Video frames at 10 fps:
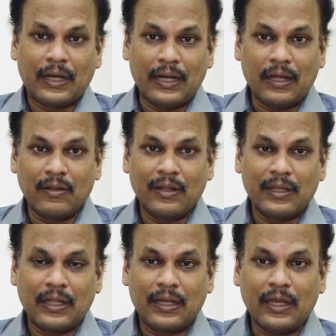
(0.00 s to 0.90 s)
ரெண்டாவது
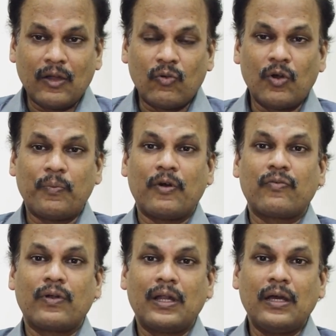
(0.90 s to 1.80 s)
வந்ததுன்னா எவ்வளோ
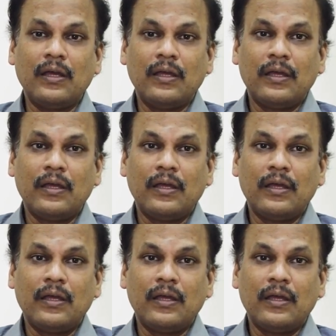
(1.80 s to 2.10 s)
பவர்ஃபுல்னால்